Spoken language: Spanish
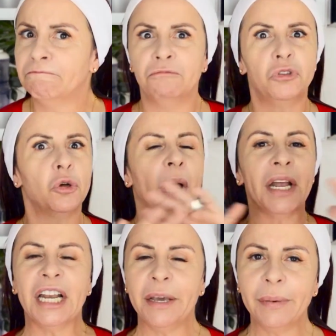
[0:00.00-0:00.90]
No
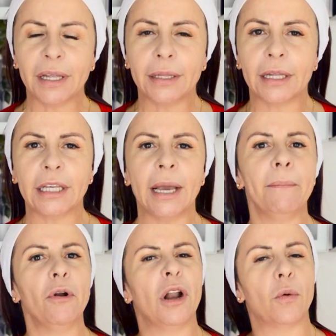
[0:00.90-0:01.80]
hay límites de
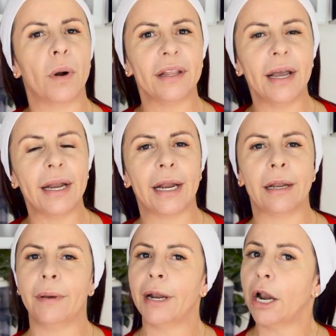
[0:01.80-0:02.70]
tiempo, la guardas en la
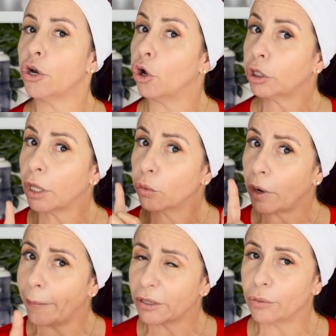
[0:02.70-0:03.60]
nevera, no te
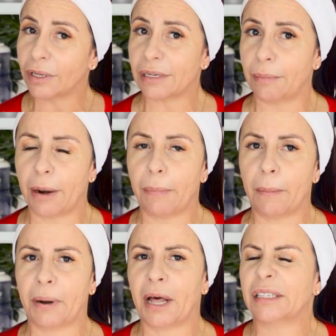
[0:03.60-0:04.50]
dura más de una semana
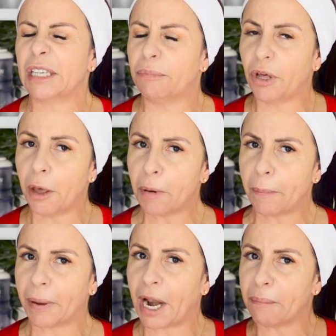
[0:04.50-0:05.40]
preparada. Si puedes
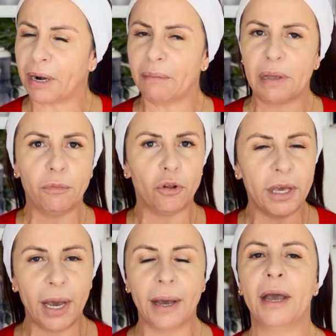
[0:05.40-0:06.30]
preparar para el mismo
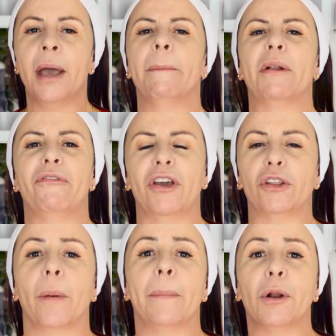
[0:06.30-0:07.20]
día,
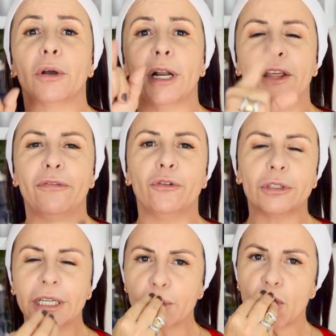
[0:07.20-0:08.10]
perfecto. Espero que la
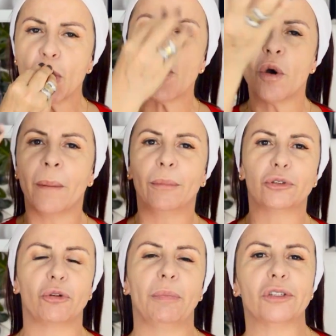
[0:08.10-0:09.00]
disfrutes.
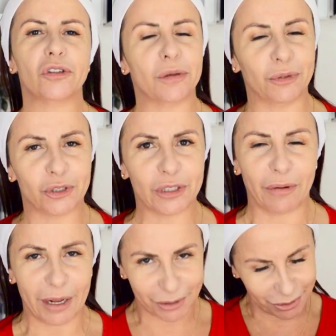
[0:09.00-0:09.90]
Muchos besos y muchos
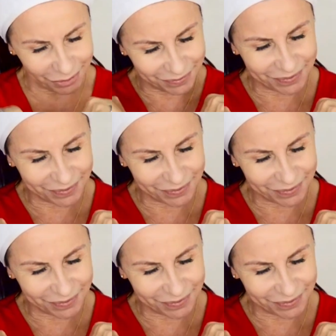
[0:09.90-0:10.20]
abrazos.